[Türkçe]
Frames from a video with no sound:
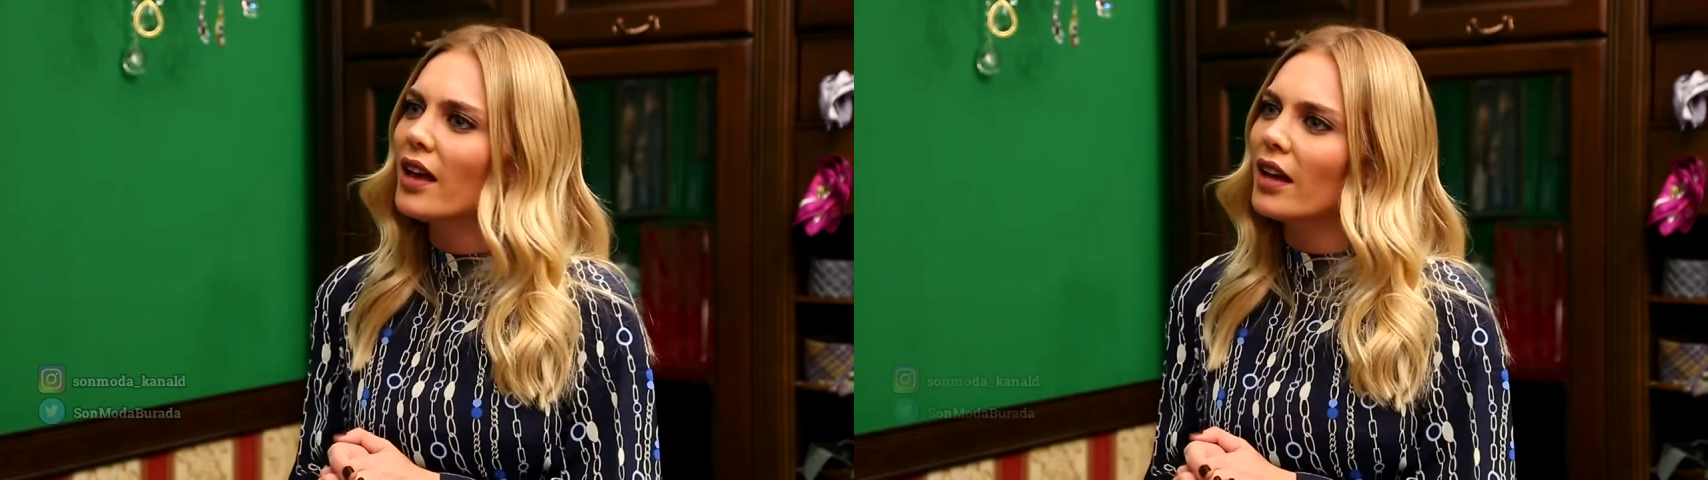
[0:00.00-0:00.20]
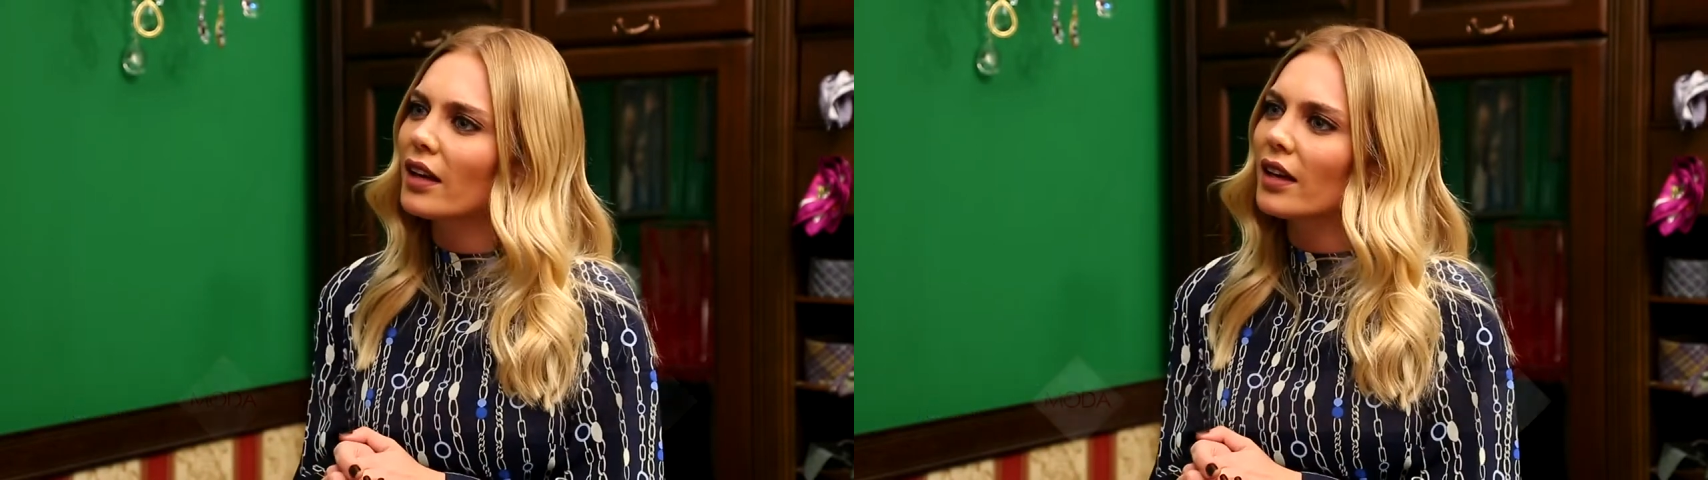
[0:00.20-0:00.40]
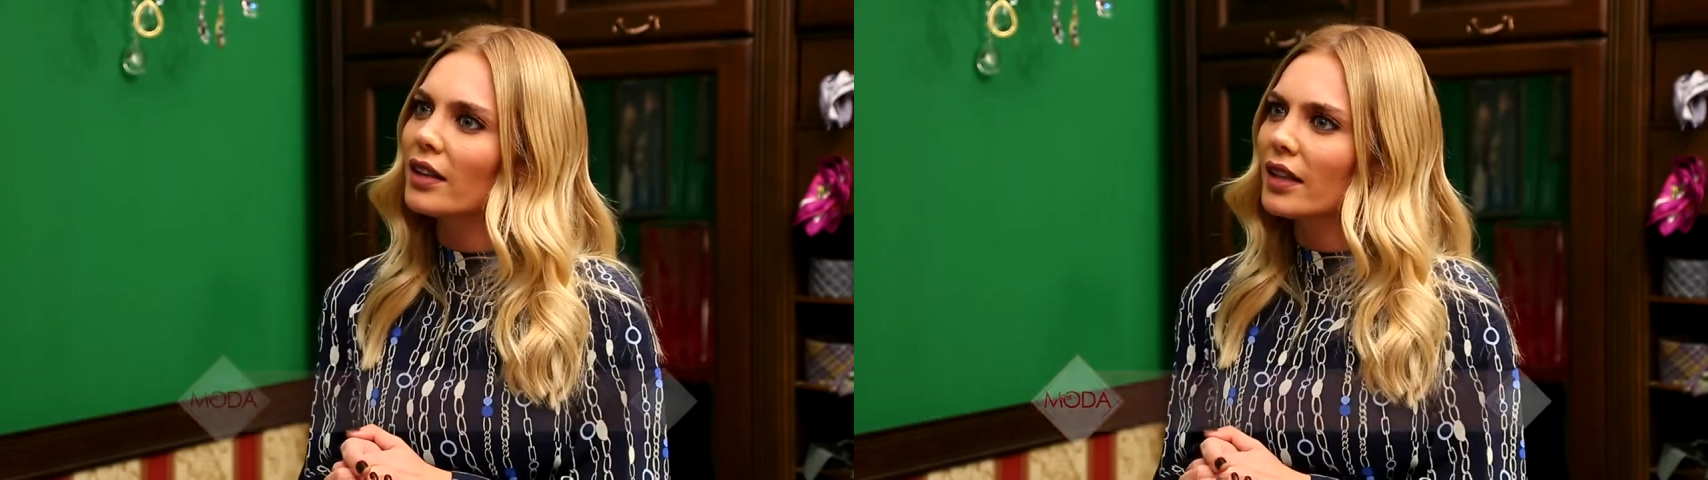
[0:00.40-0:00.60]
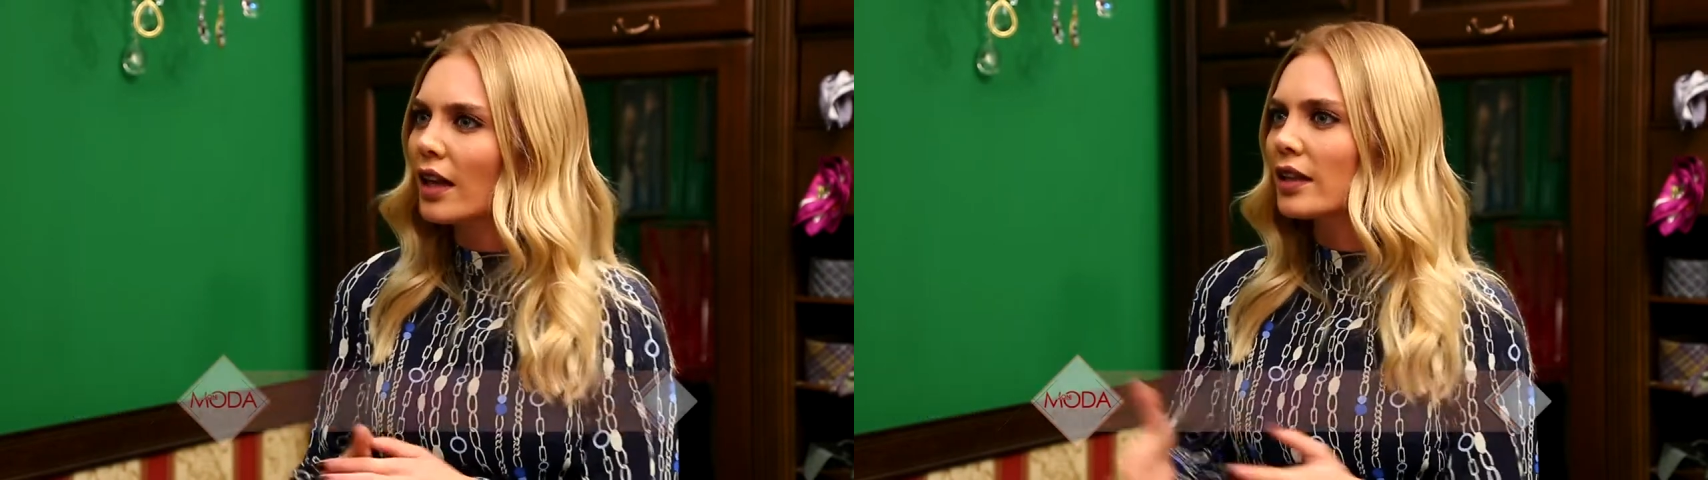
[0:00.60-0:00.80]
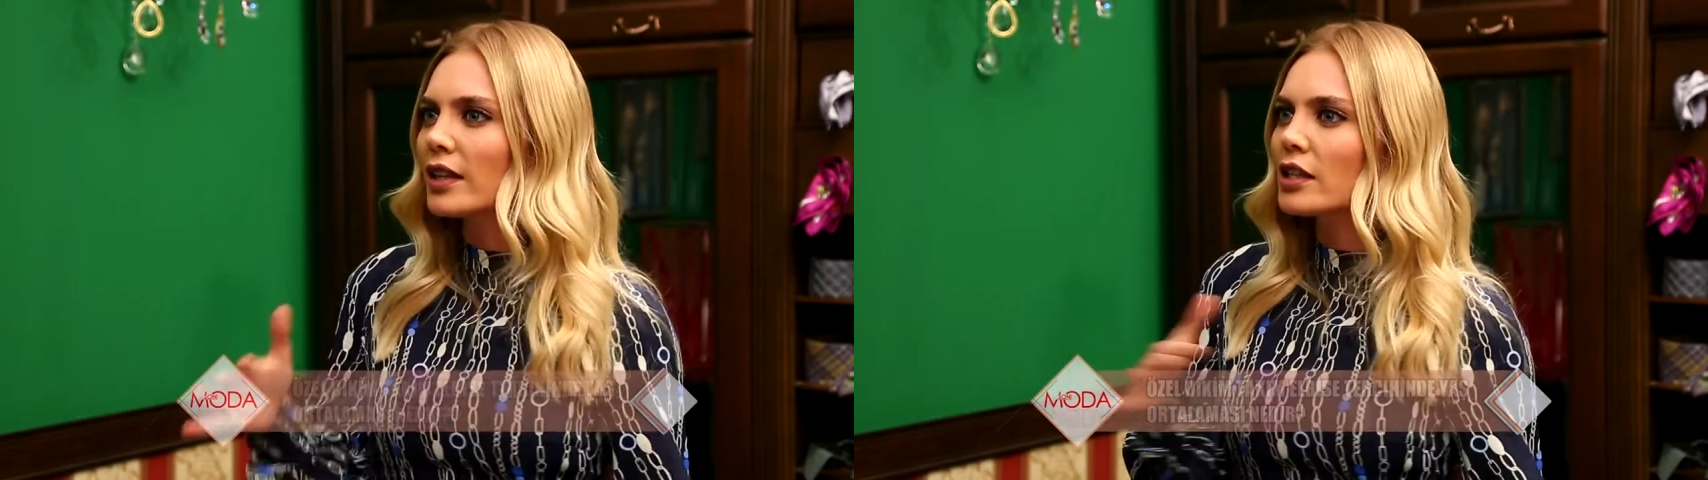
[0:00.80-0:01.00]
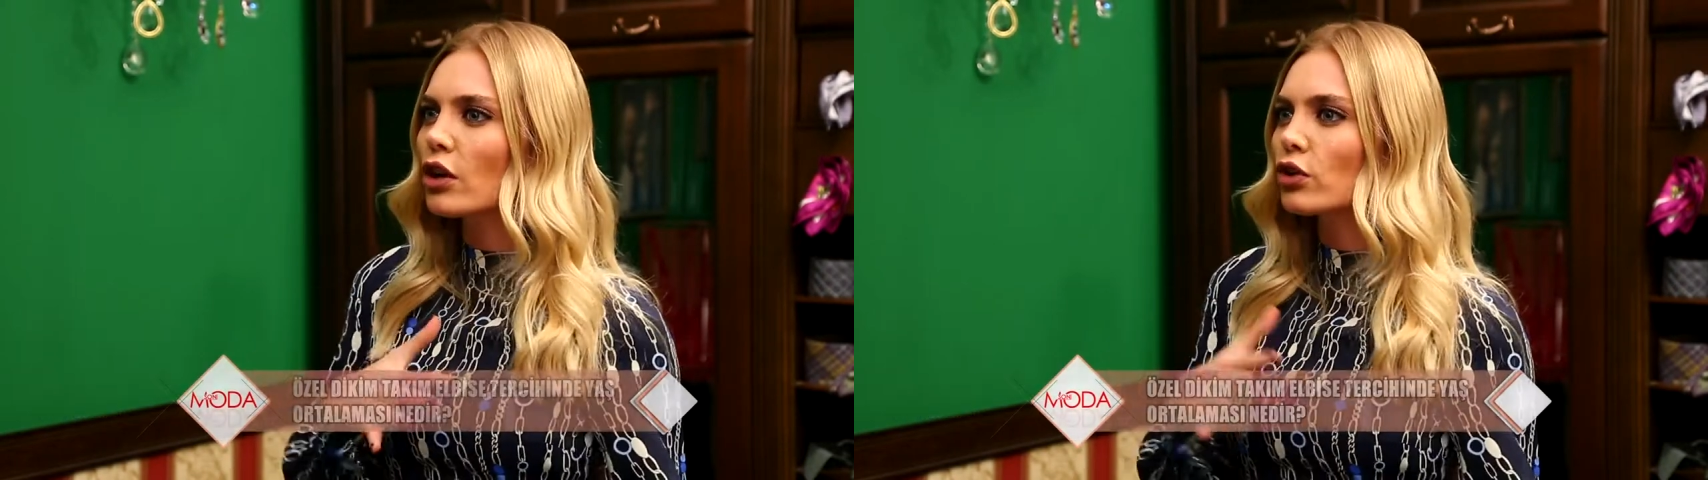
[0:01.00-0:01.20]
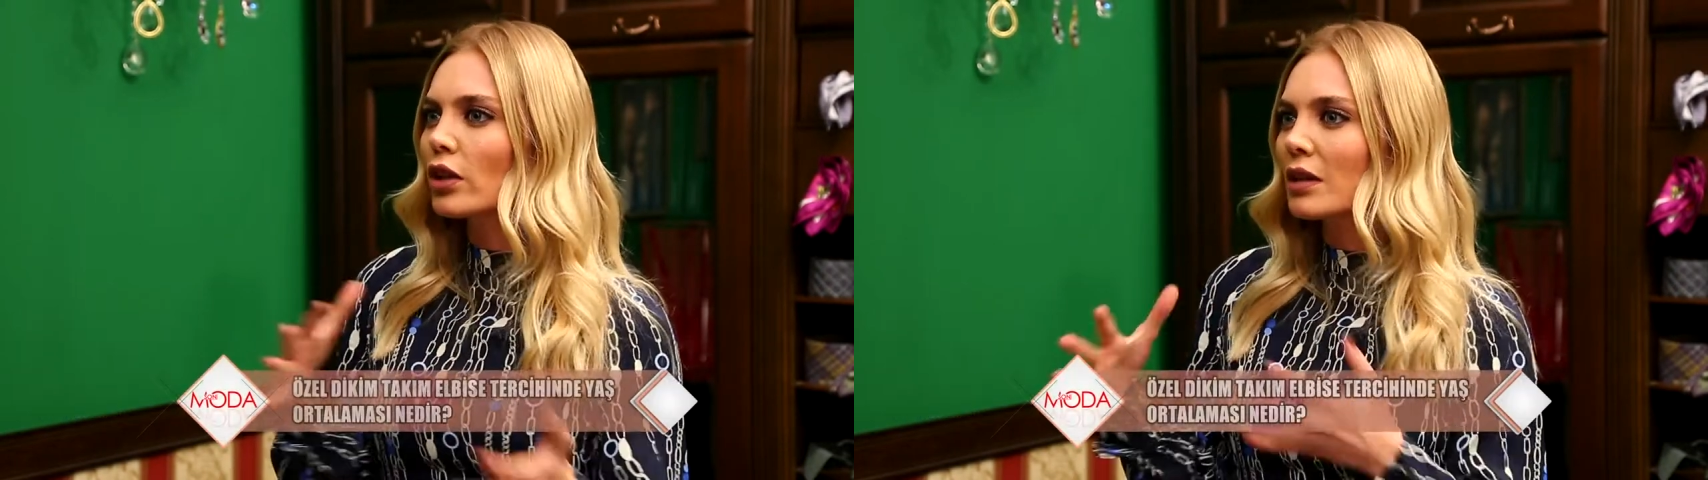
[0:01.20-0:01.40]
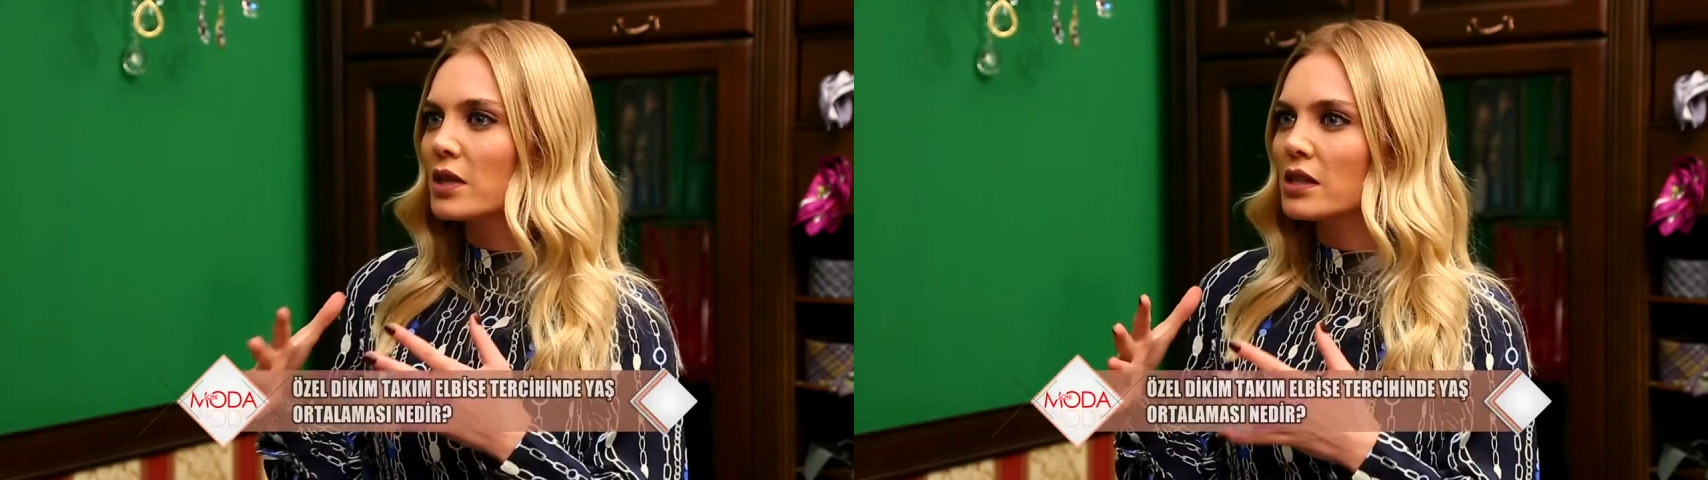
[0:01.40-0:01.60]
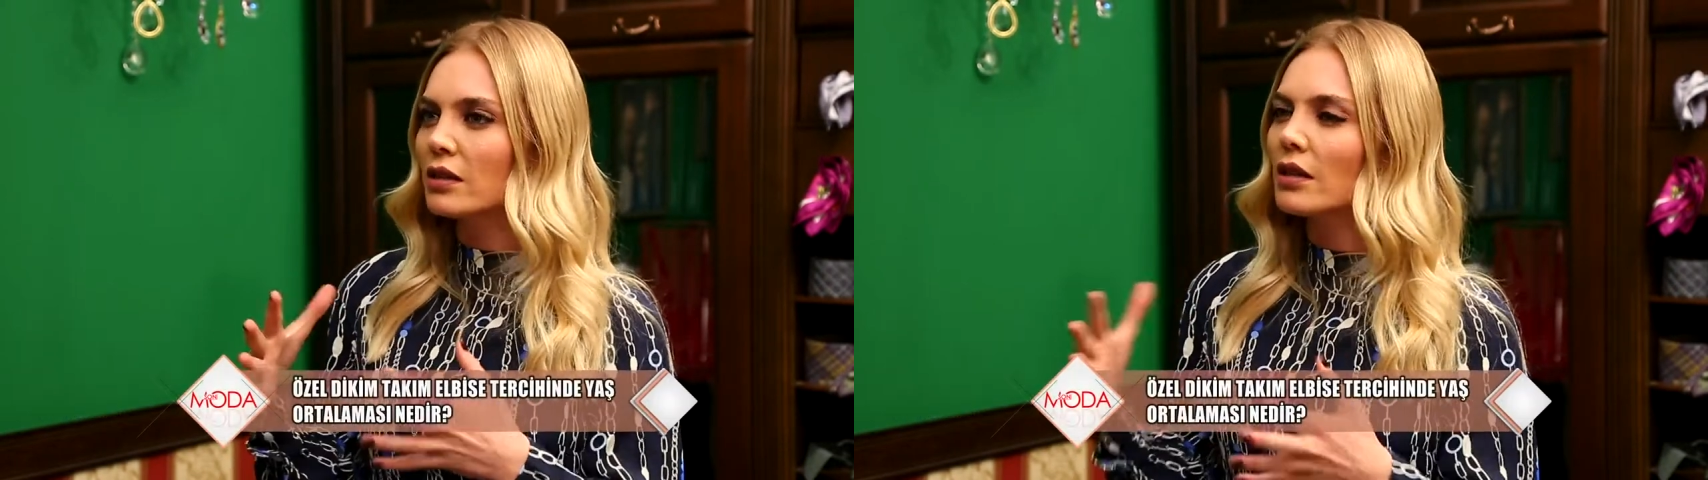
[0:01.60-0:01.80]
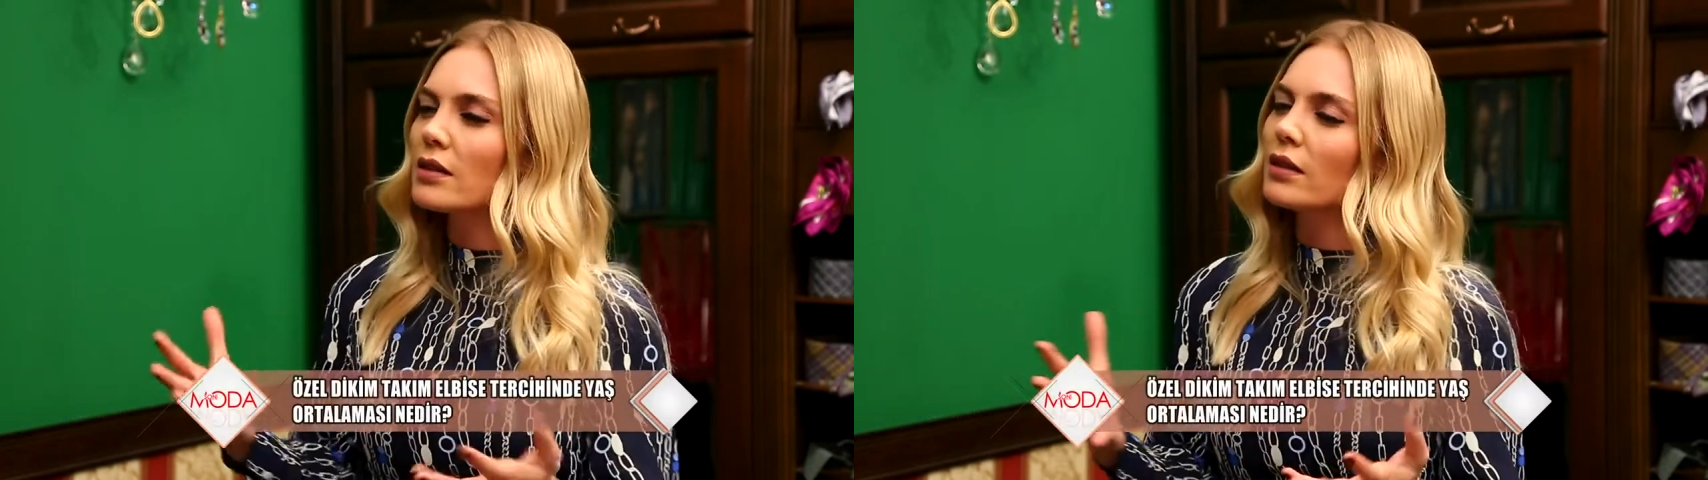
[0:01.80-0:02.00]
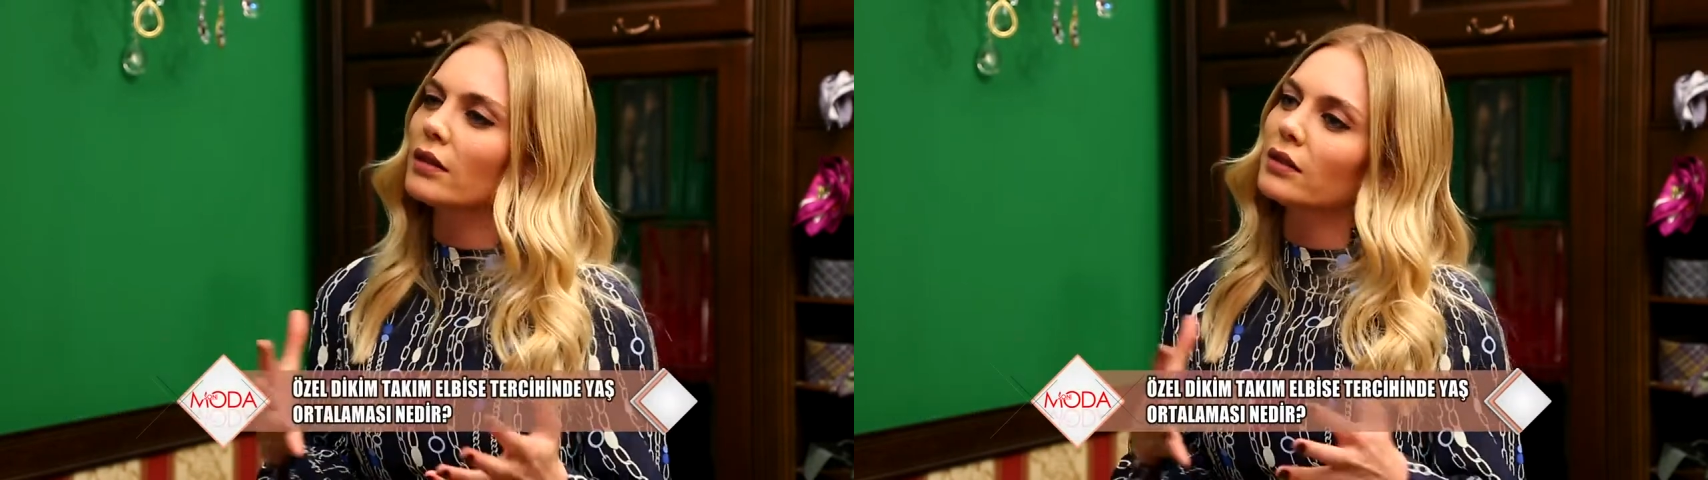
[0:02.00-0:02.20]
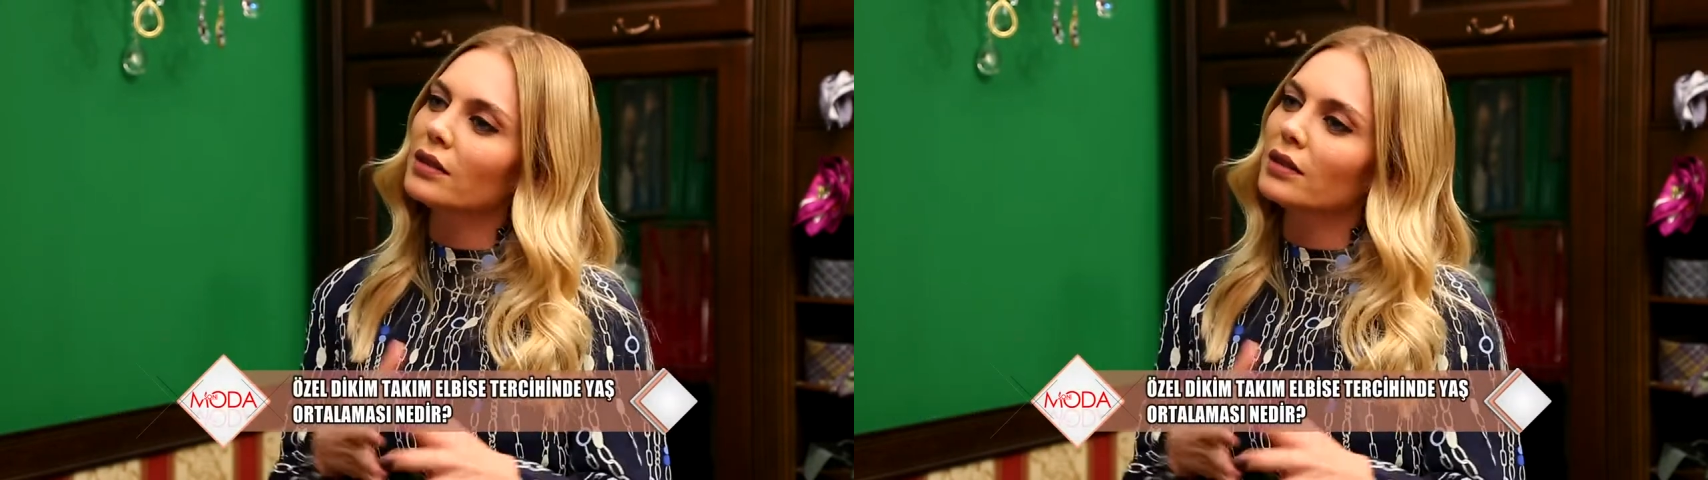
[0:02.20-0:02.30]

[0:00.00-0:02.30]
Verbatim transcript: Evet. Ee, genelde yaş ortalaması nasıl